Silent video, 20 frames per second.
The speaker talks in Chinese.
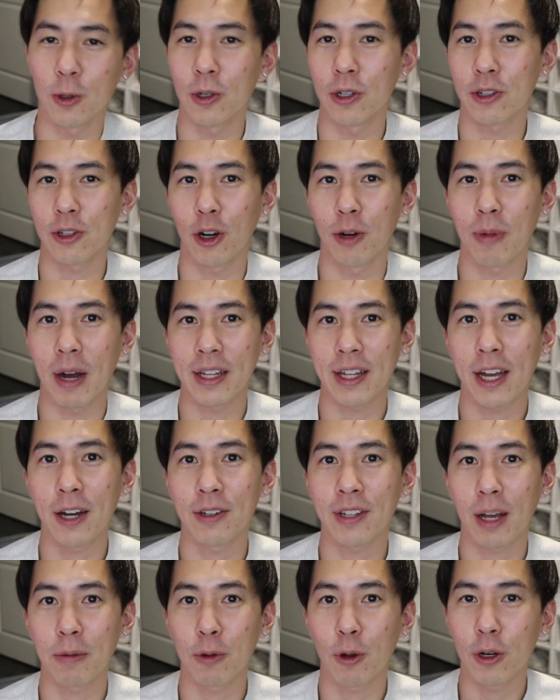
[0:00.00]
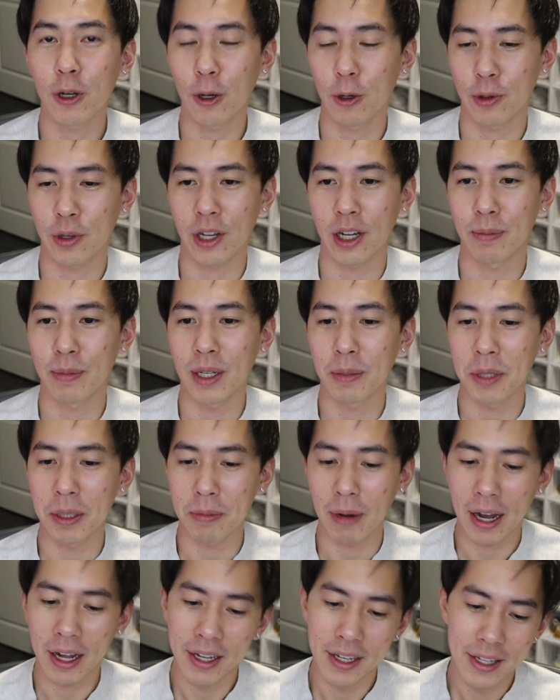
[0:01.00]
多的筹码，他有差不多六十个 BB
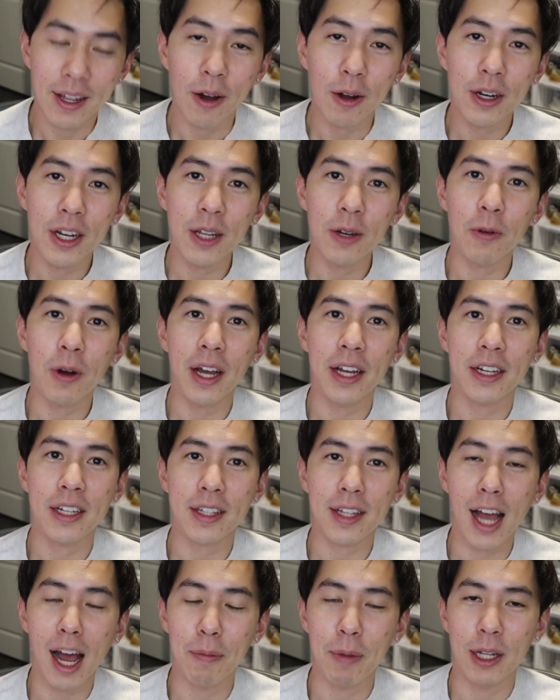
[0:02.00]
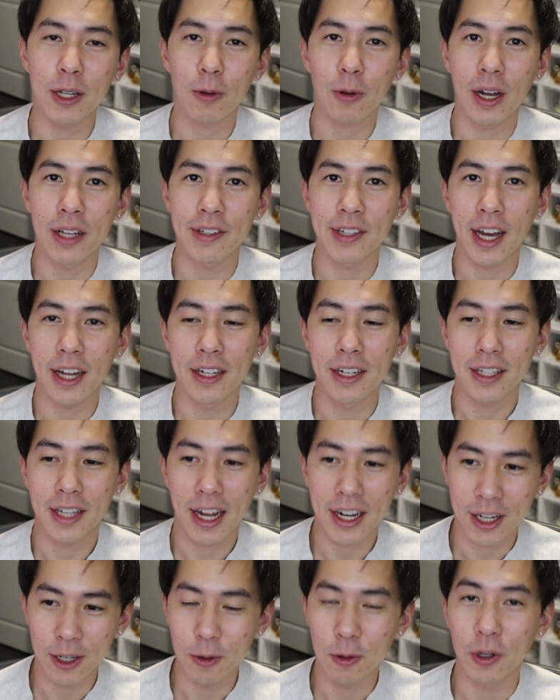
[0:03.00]
吧。然后另外一个大盲的玩家呢，
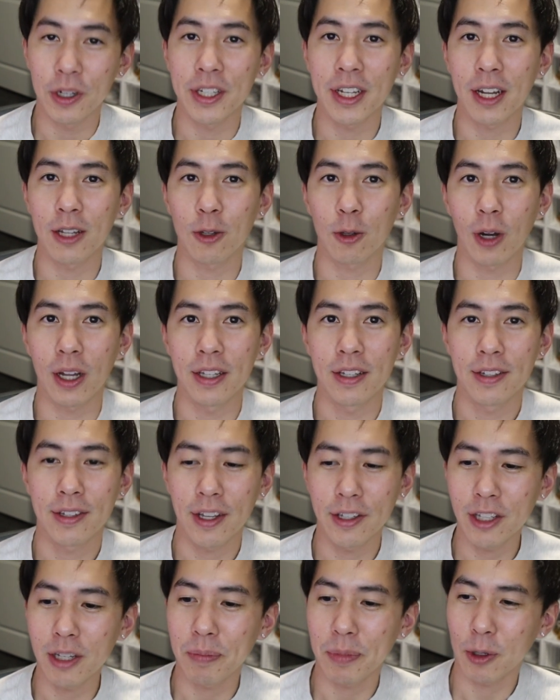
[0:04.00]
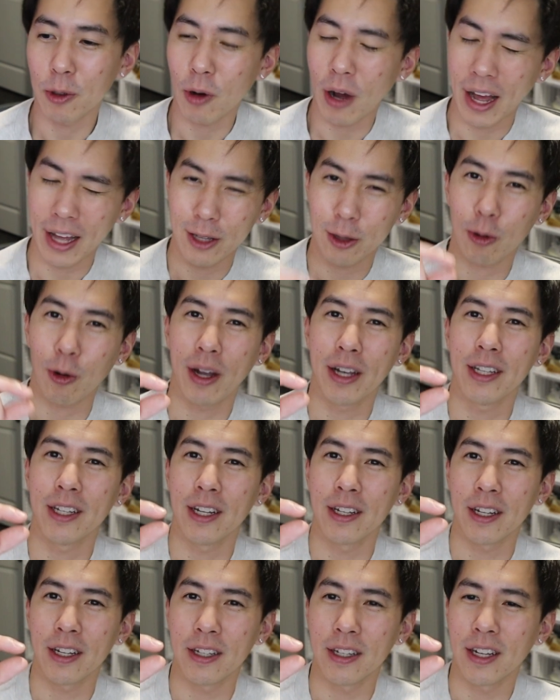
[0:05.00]
他跟我一样短，甚至比我还短一
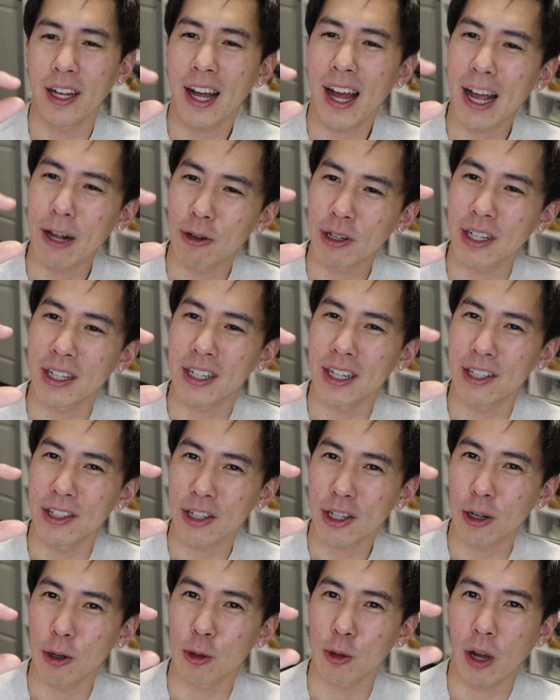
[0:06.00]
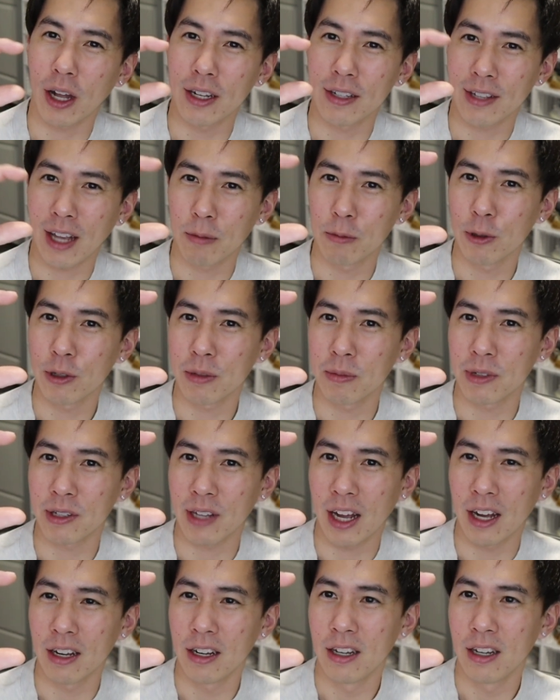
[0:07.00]
点点。艾伦哥哥已经够短了，差不多这么
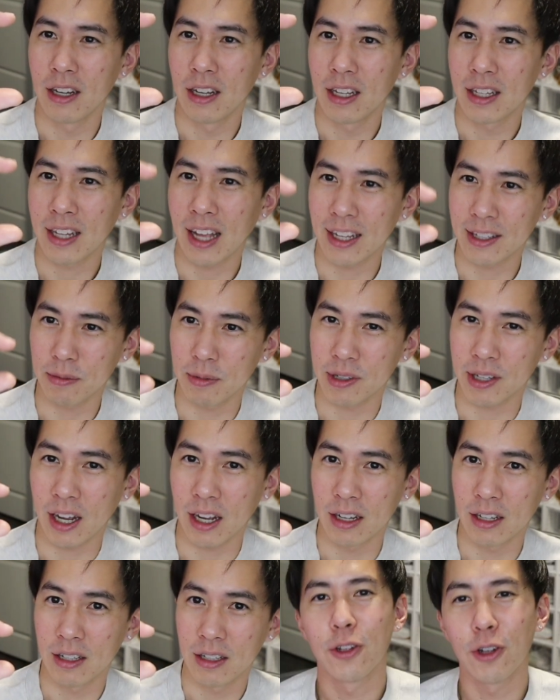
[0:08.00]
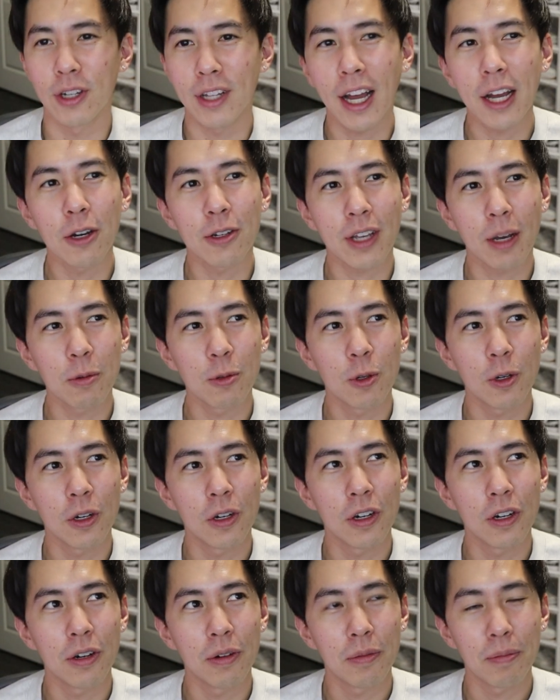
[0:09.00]
长。他这么长，对他有差不
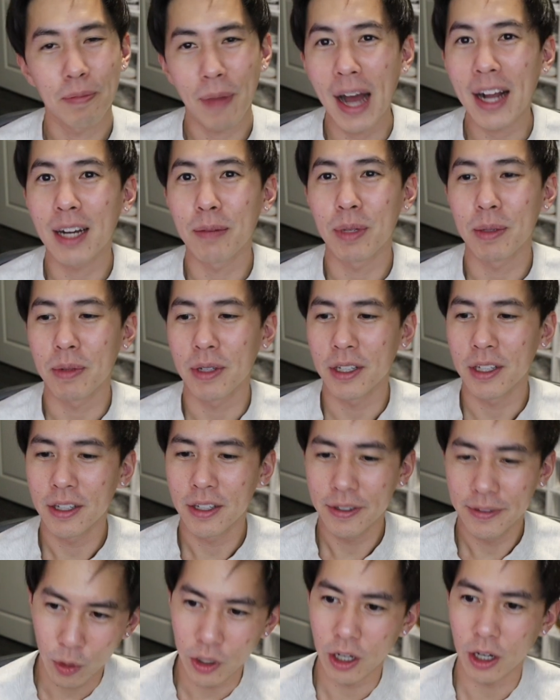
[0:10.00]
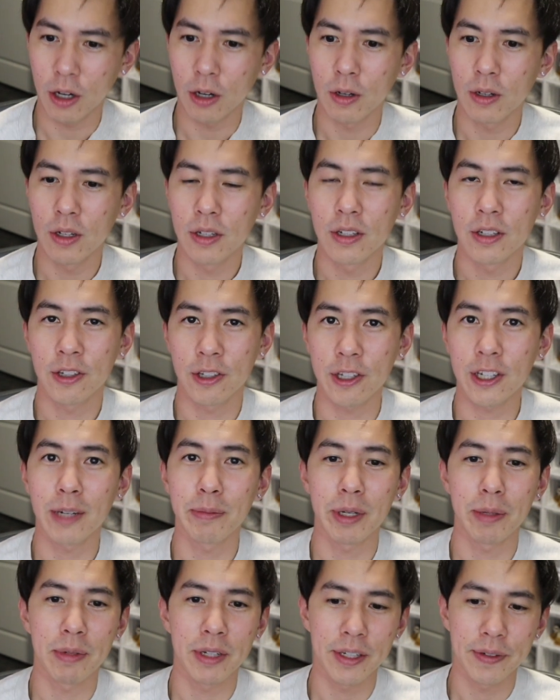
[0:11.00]
多八个 BB，我有十个
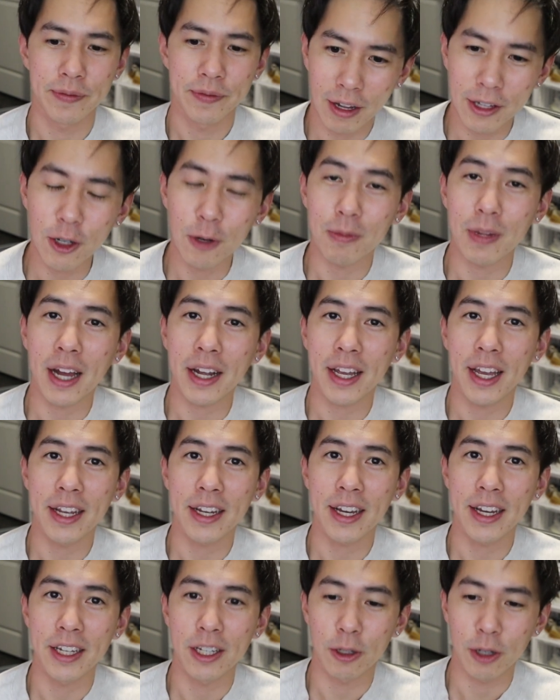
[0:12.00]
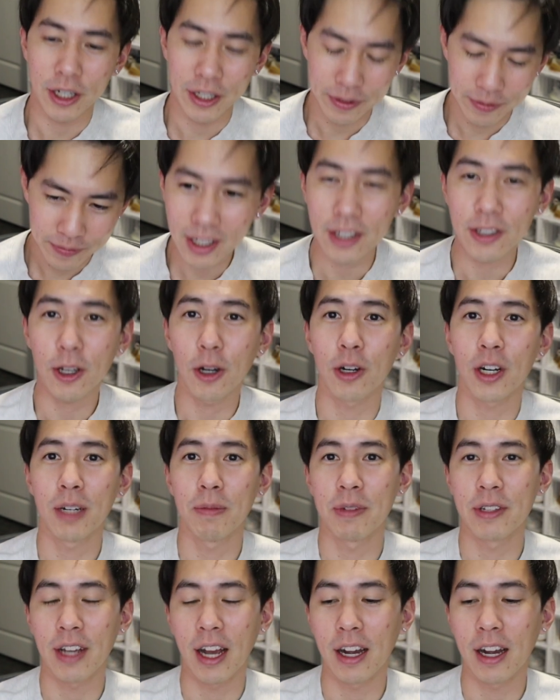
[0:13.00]
BB，反正我们拿 KK 一对。这个时候我跟你们